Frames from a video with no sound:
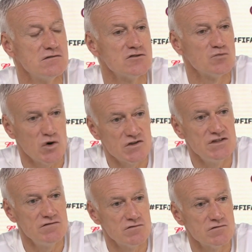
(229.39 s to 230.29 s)

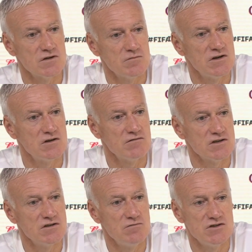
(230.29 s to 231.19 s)
sportive, notamment avec
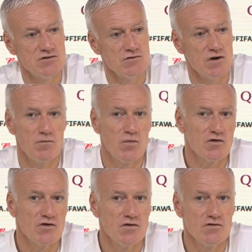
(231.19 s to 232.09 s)
des blessures
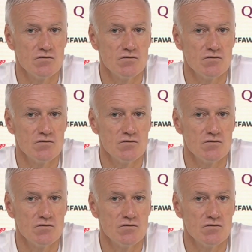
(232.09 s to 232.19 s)
importantes,